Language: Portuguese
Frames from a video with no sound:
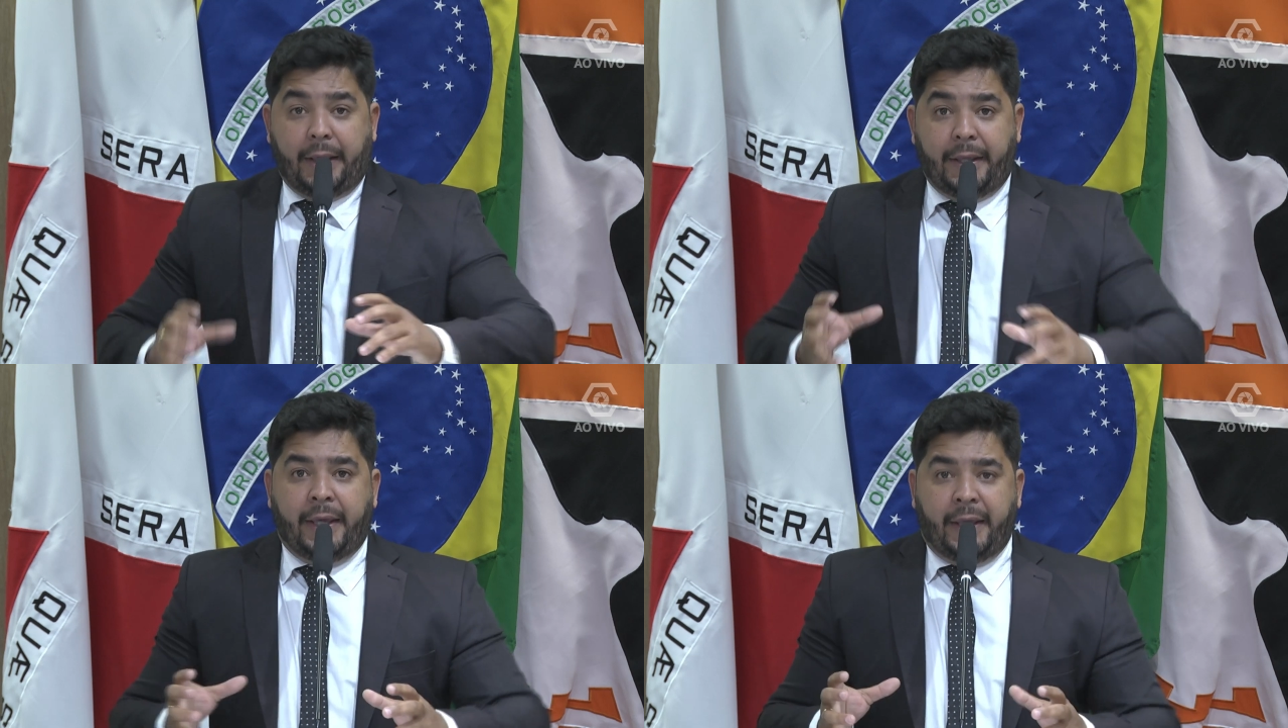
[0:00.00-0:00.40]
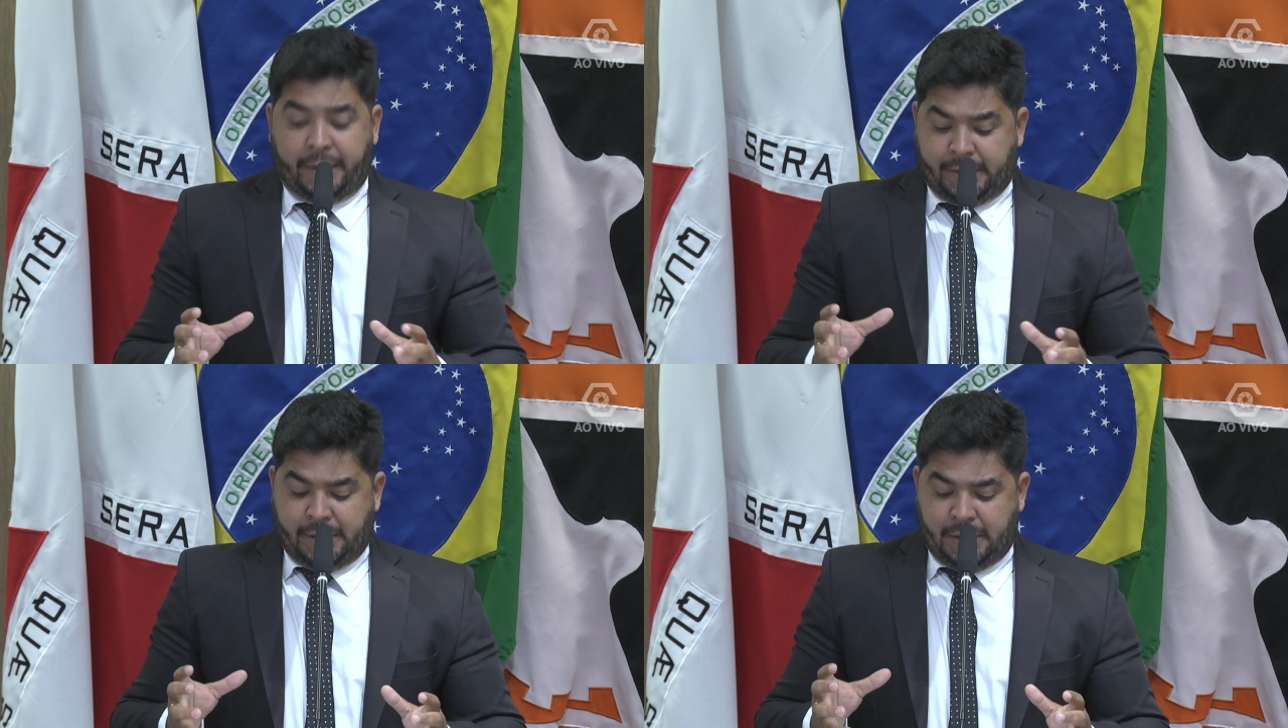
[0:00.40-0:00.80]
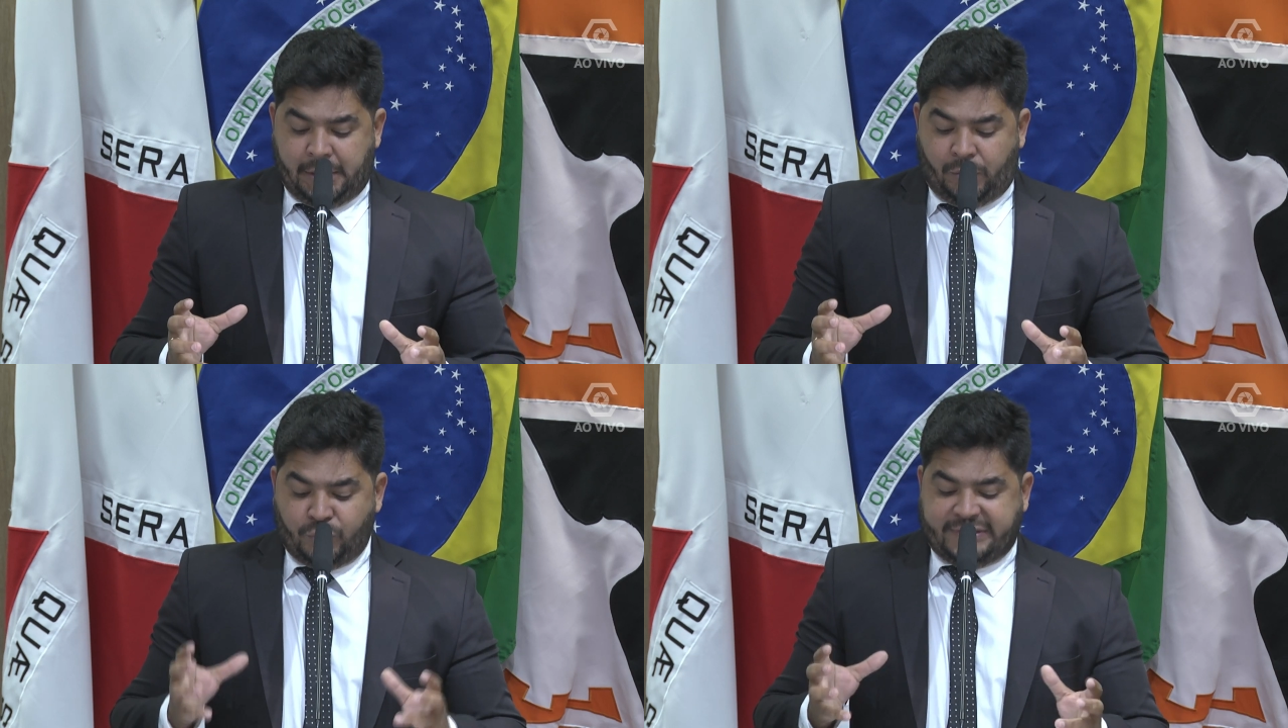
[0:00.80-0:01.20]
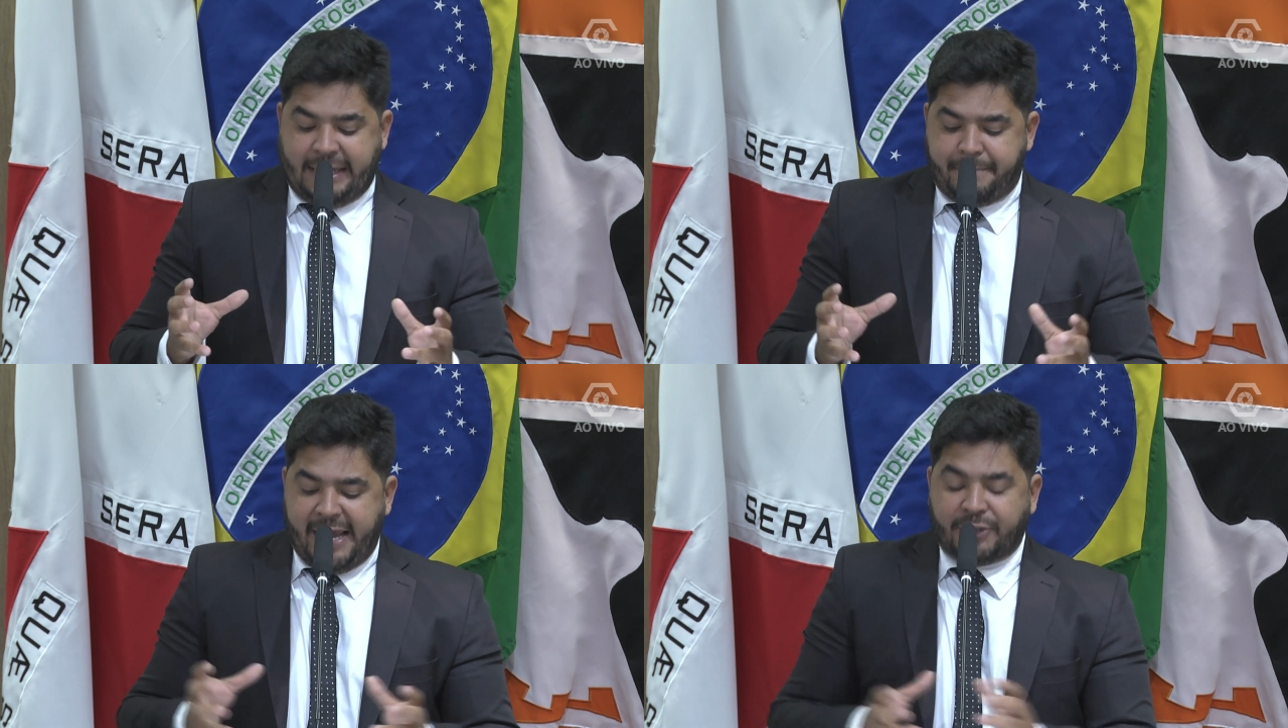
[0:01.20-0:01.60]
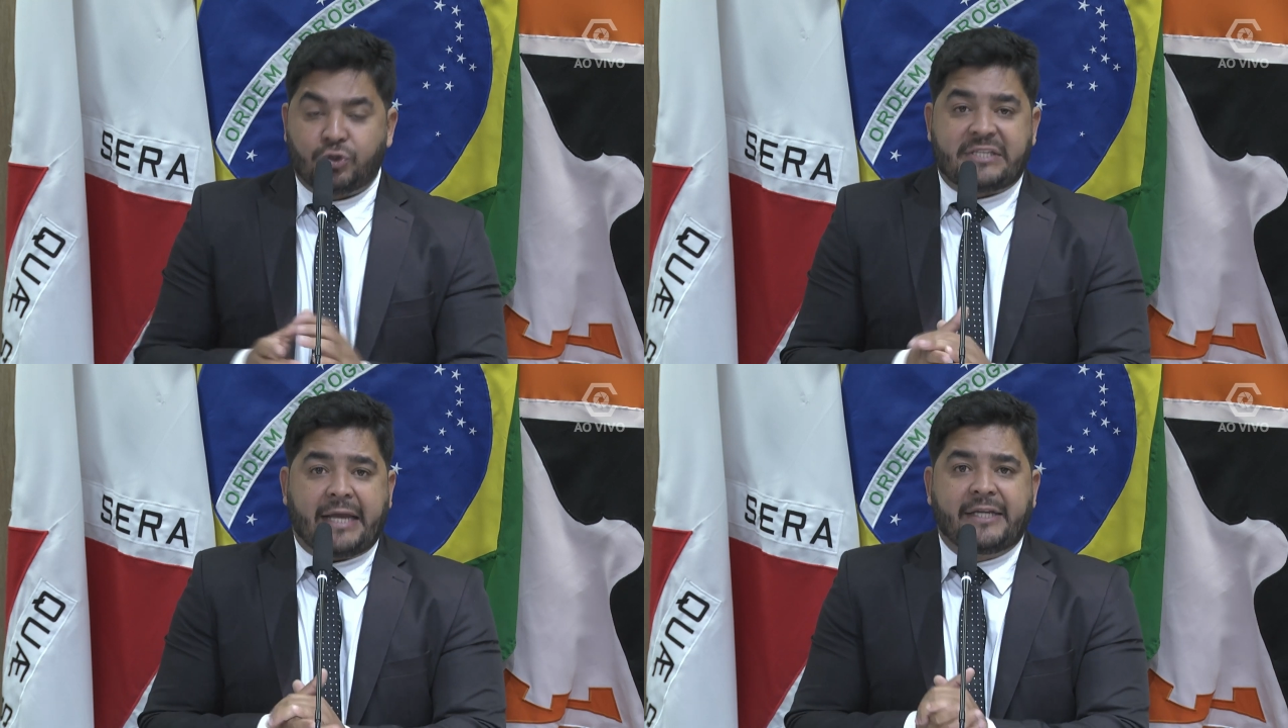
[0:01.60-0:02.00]
E o CBEI
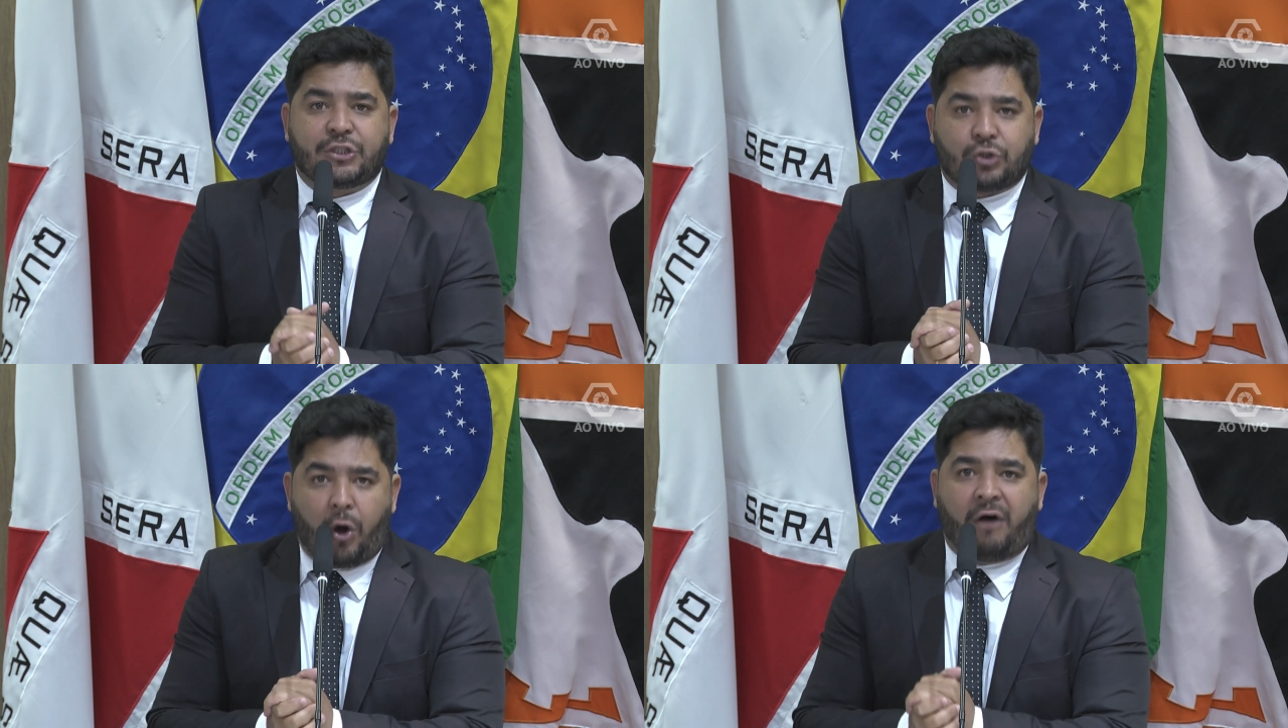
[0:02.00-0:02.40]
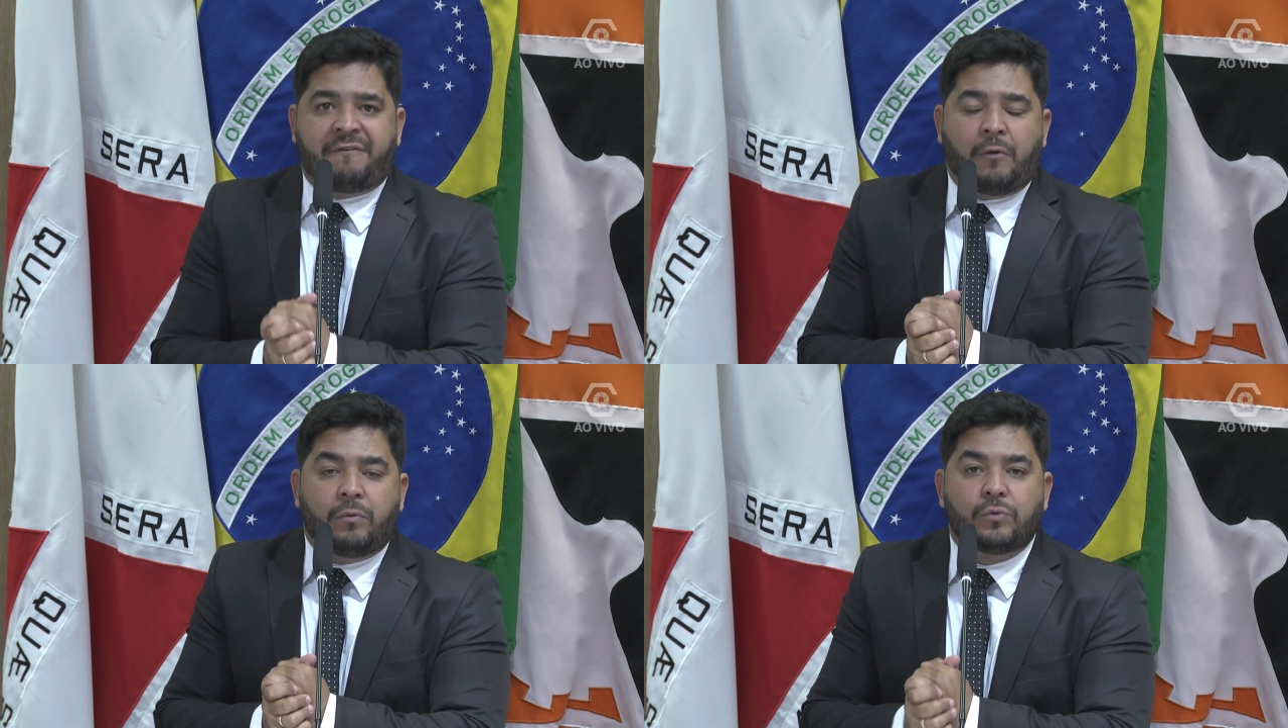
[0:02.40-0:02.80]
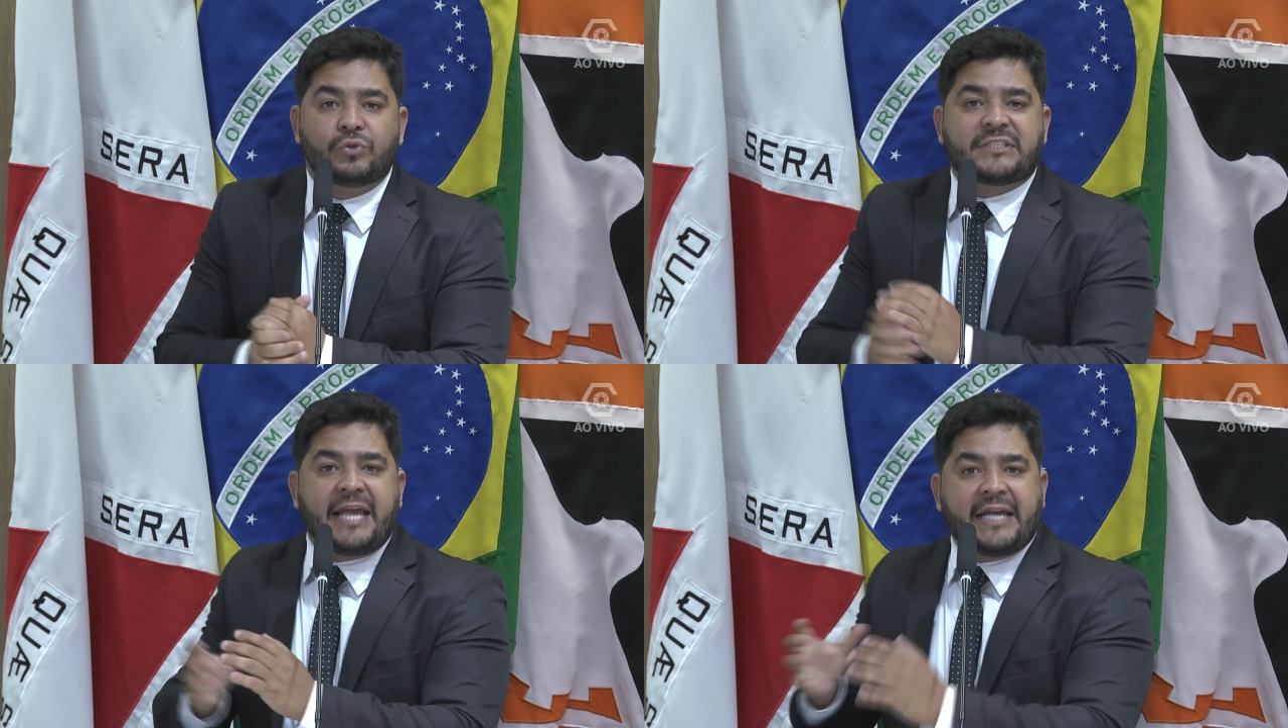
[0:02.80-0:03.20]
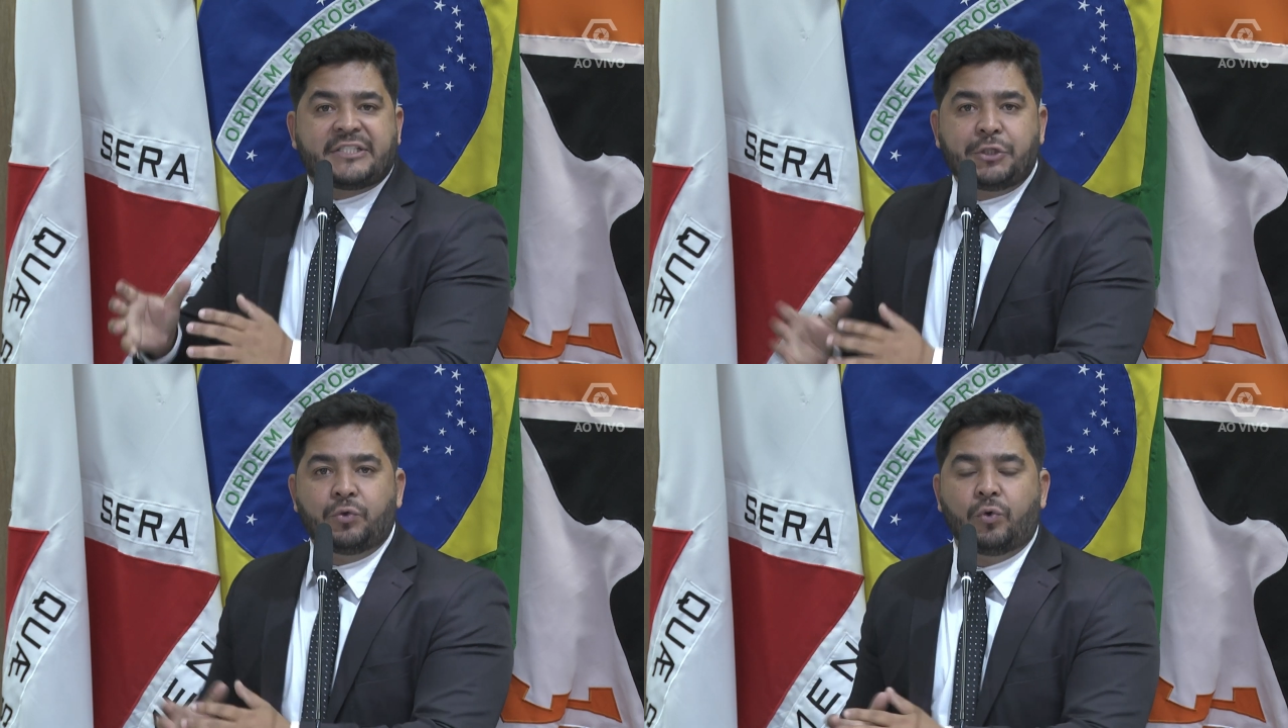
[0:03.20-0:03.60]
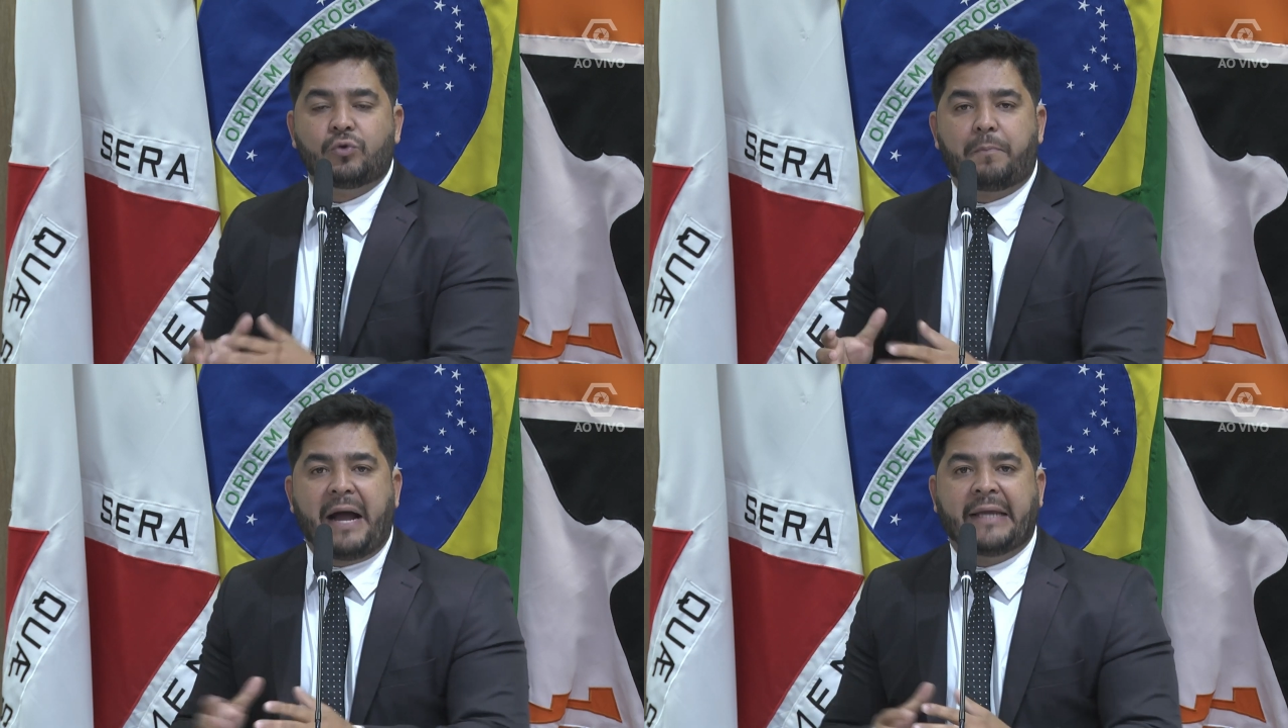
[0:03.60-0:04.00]
José Cristóvão, no CSU
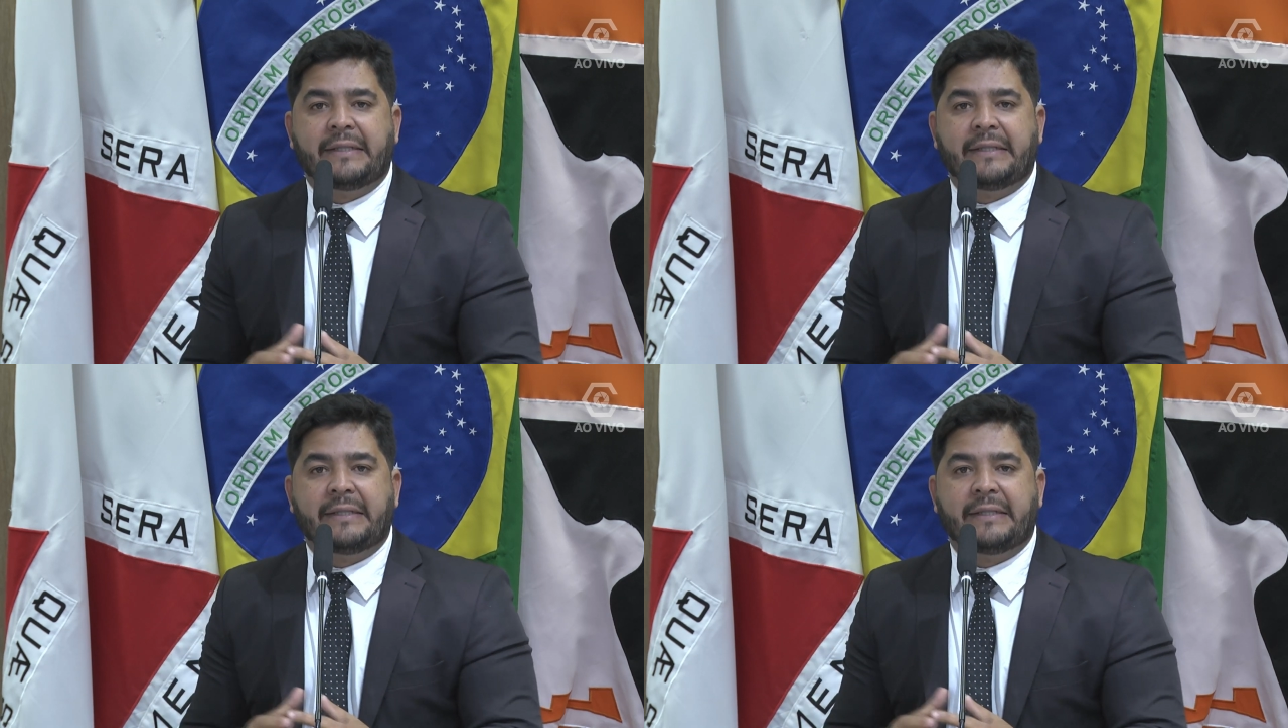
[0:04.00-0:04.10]
do bairro